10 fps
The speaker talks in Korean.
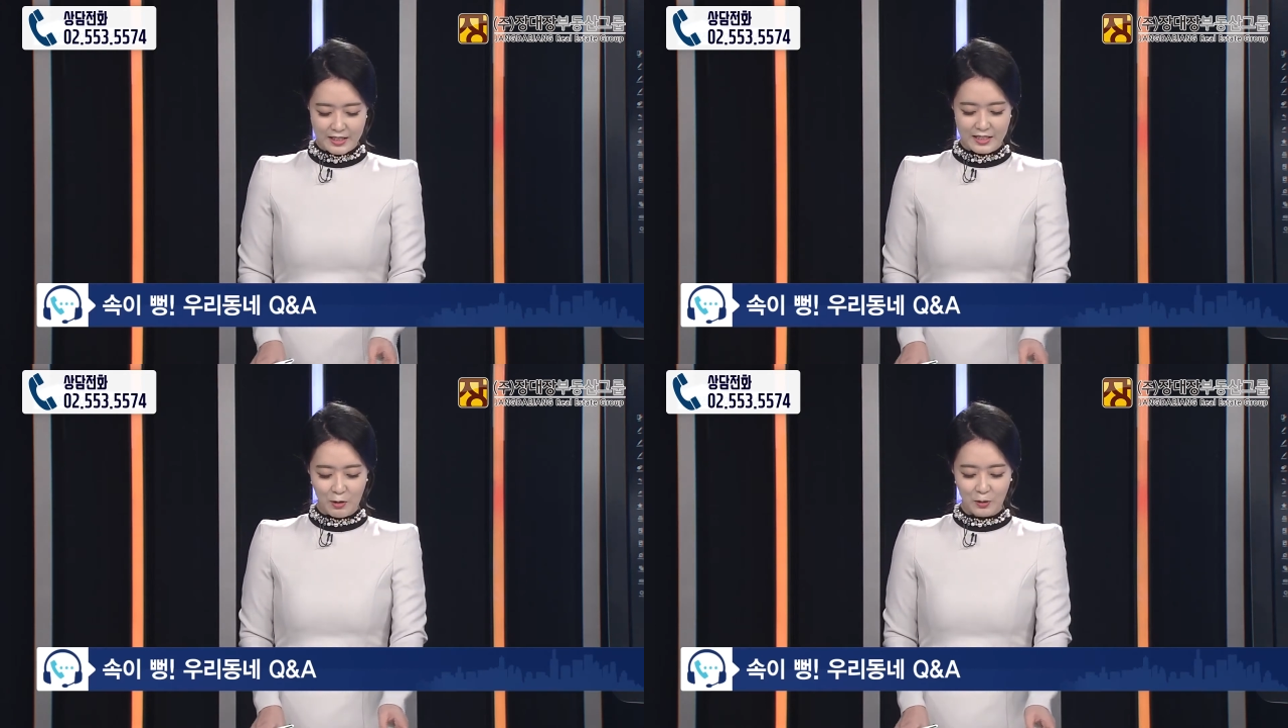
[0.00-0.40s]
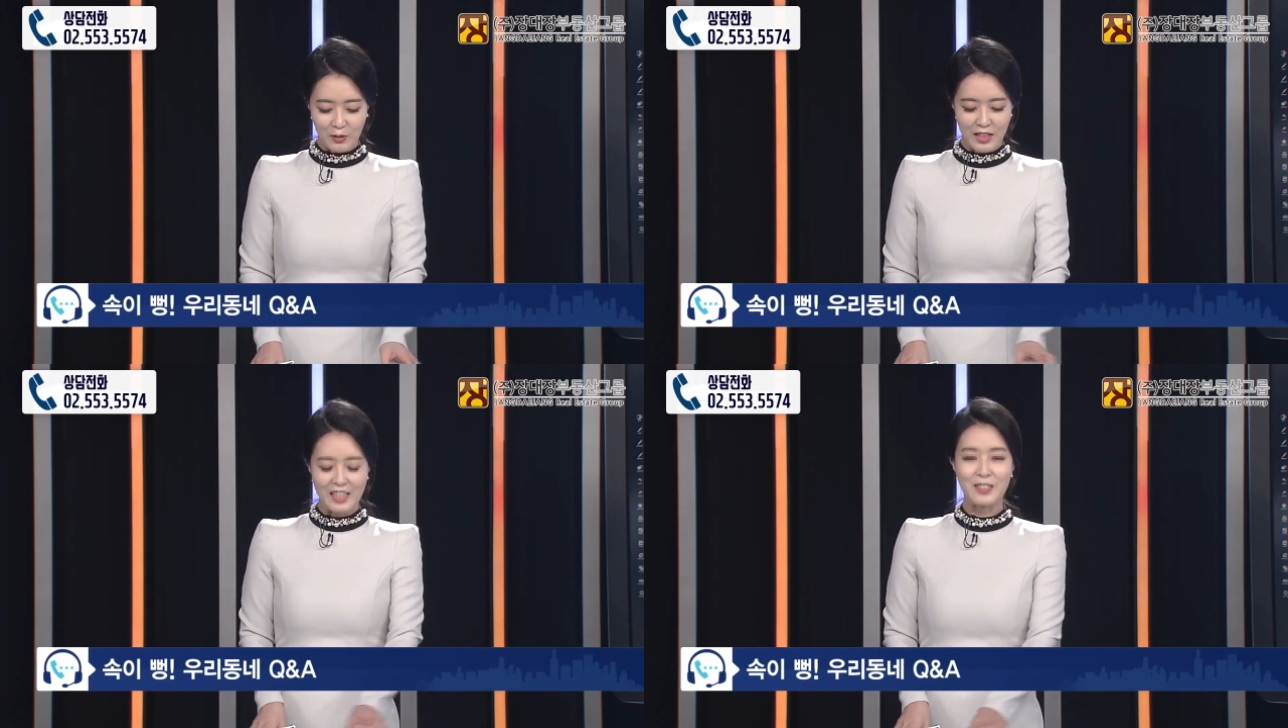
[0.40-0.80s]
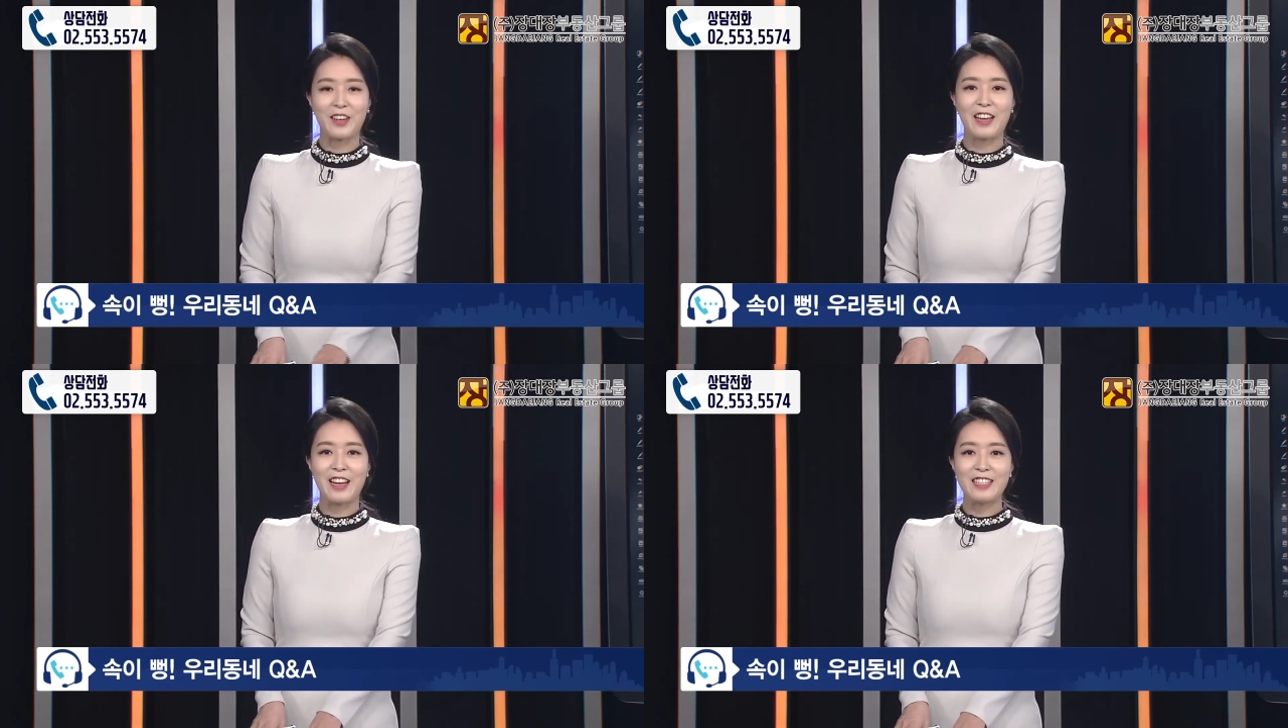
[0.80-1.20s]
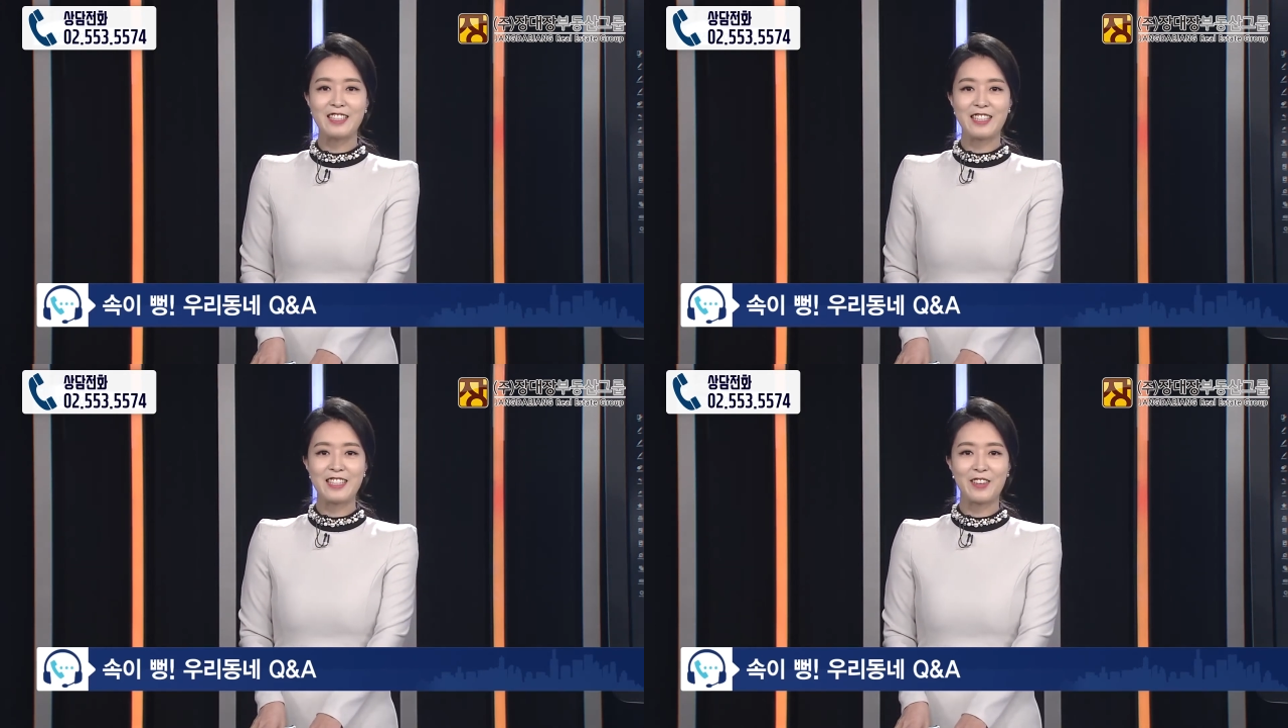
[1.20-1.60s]
자 어떻게 예, 예. 가져가야
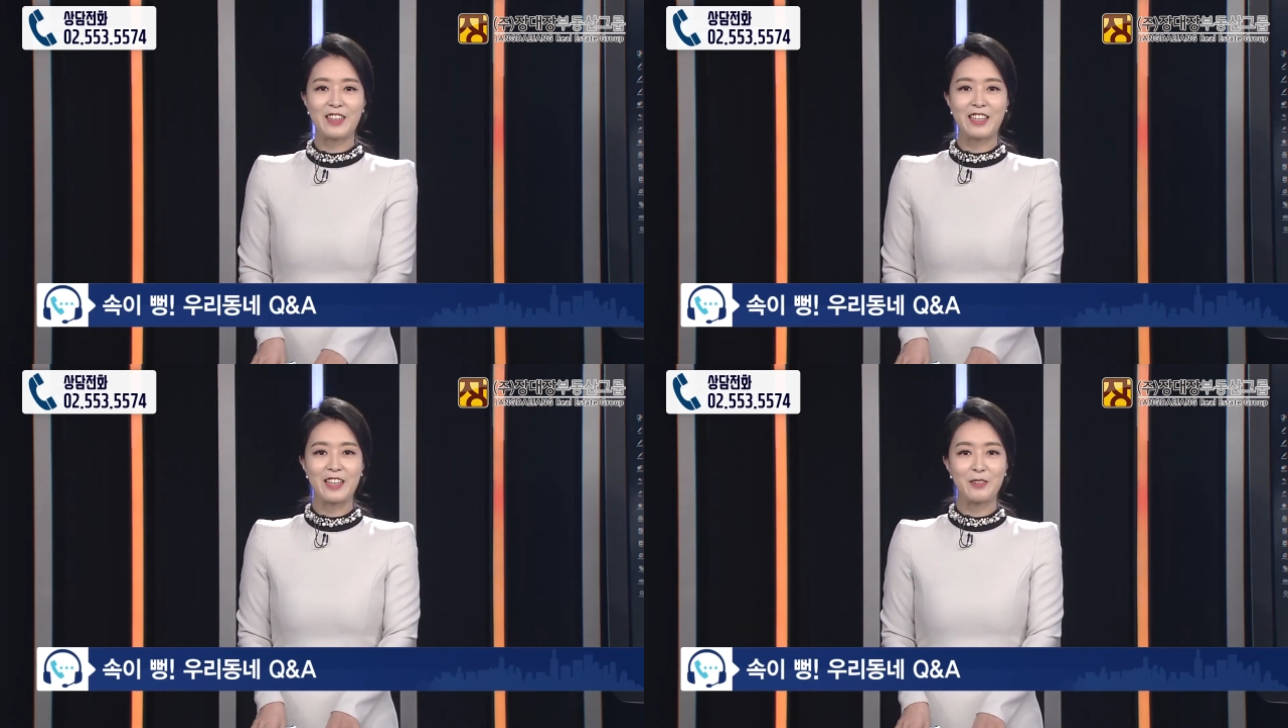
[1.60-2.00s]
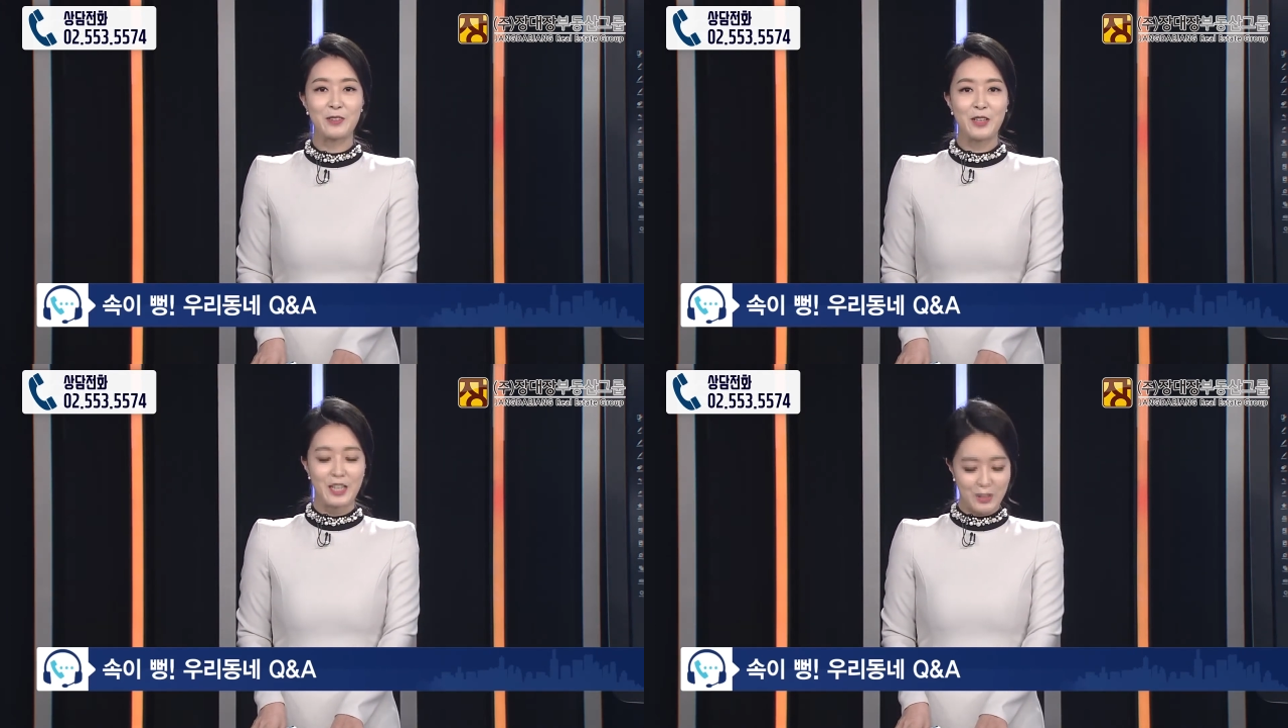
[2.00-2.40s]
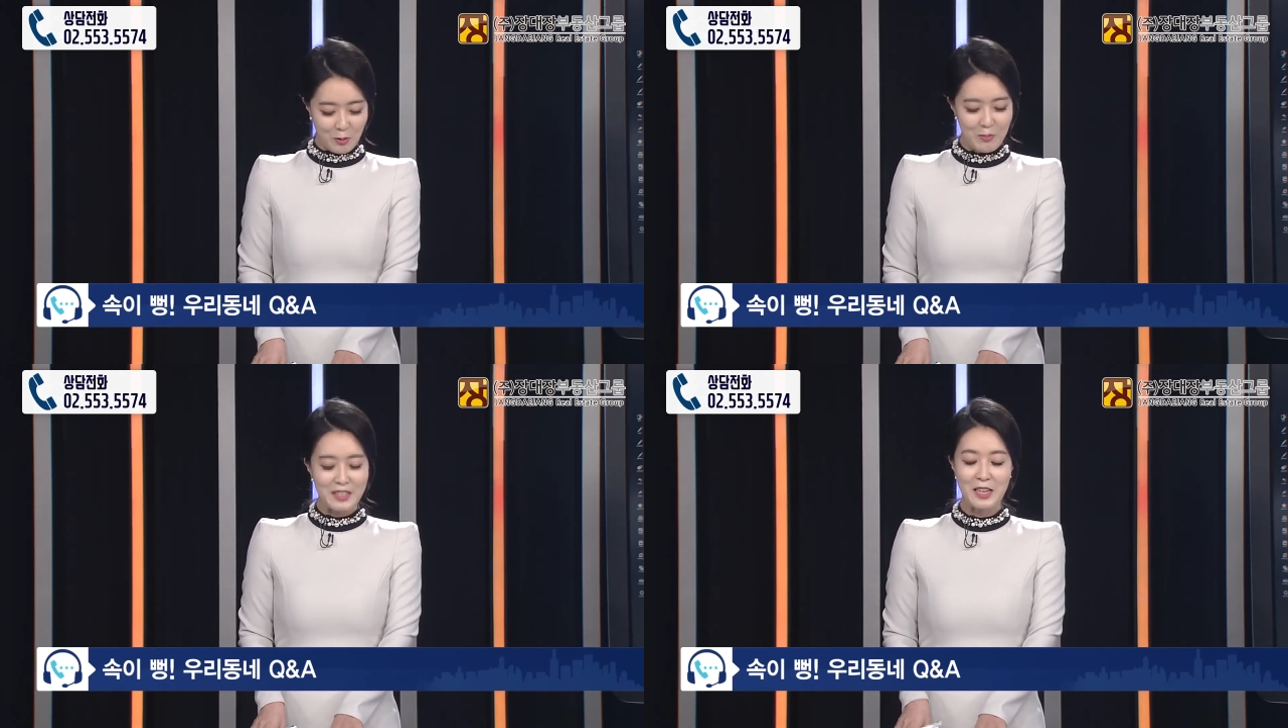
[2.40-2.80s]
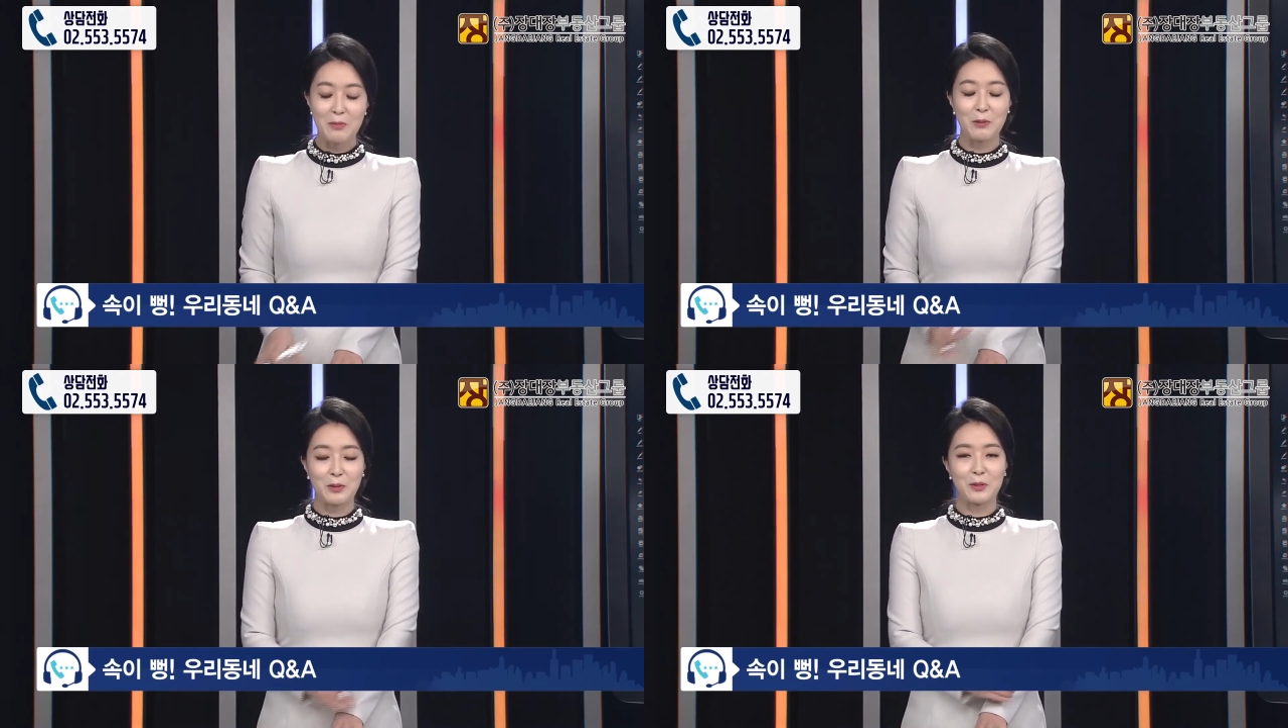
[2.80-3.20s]
할지 저희가 향후 네. 전망
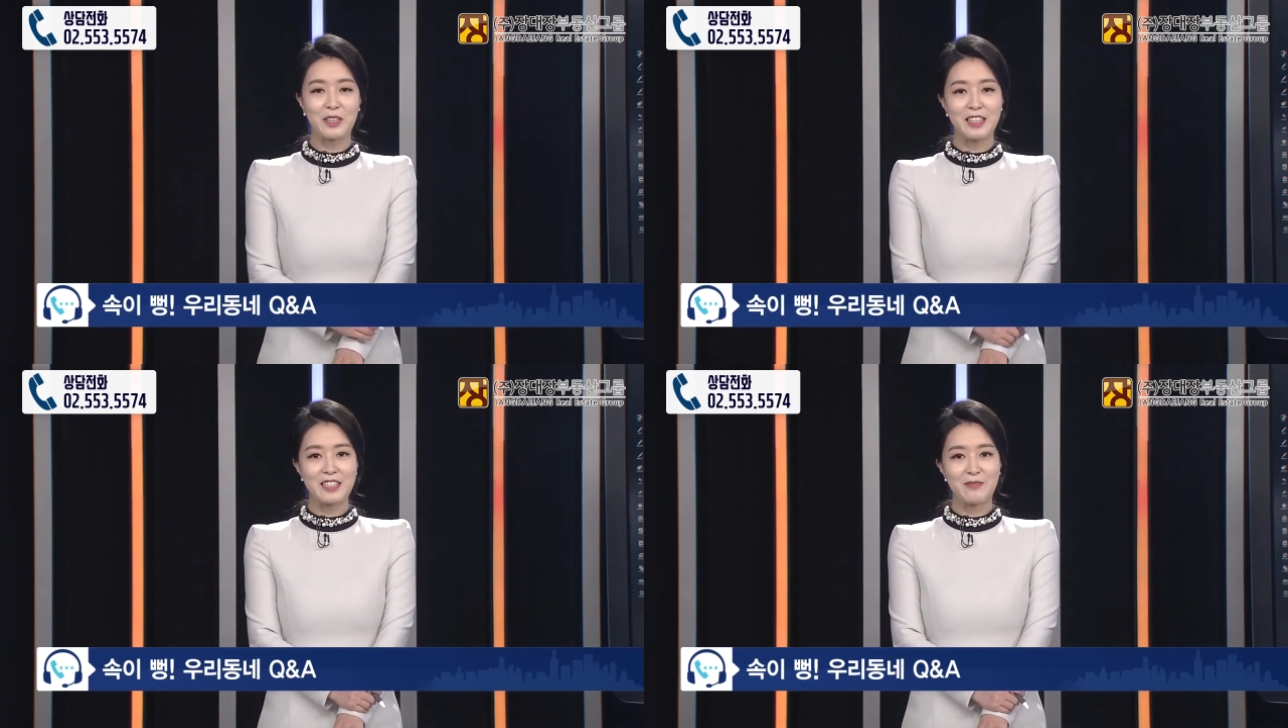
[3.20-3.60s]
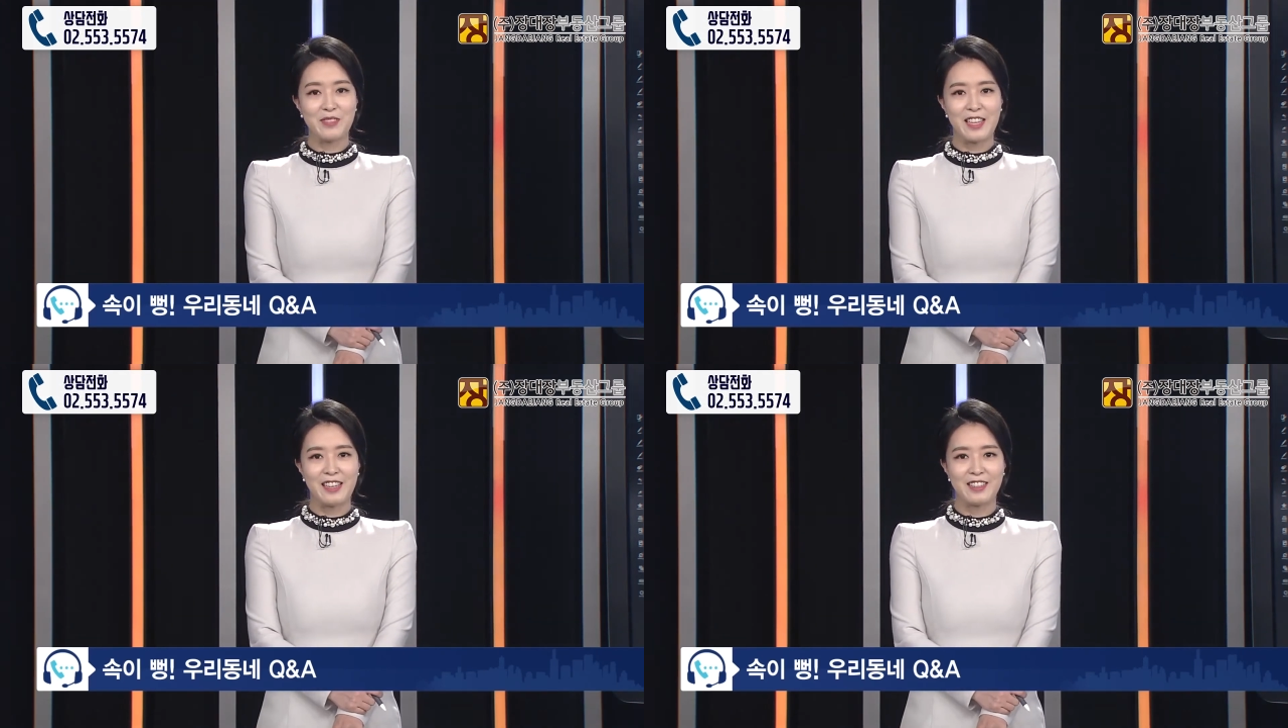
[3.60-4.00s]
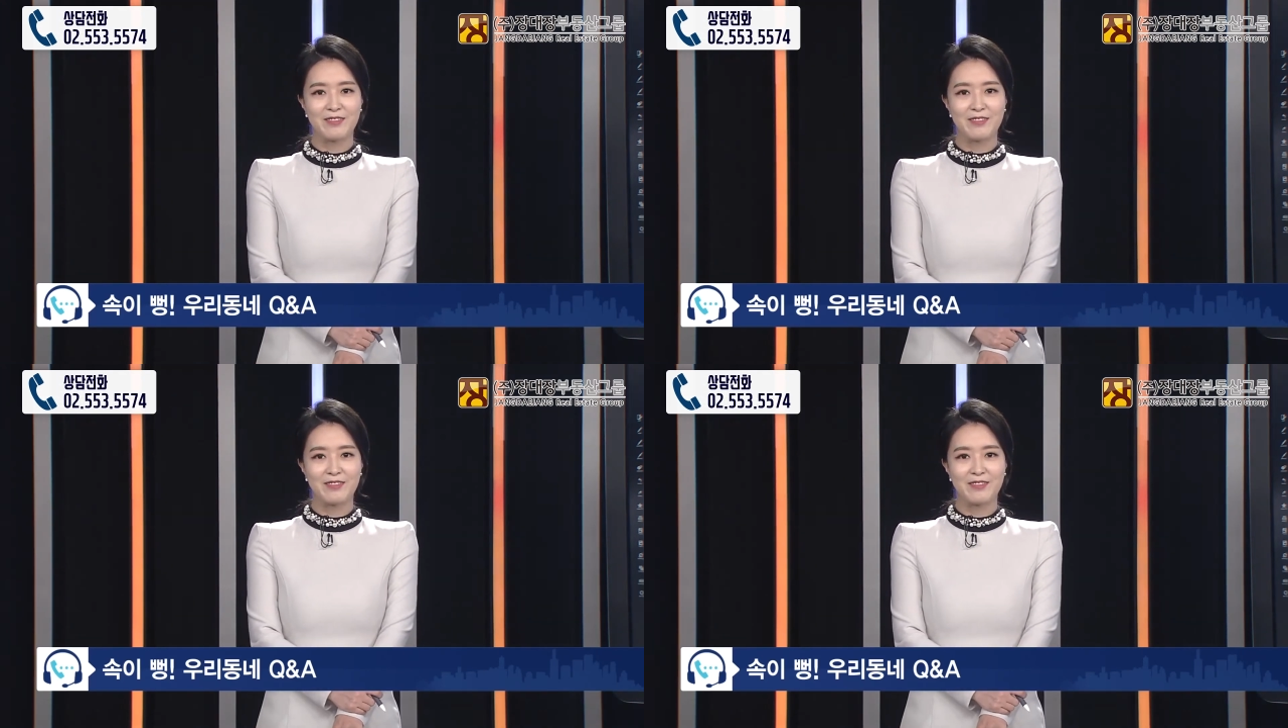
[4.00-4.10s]
살펴보도록 하겠습니다.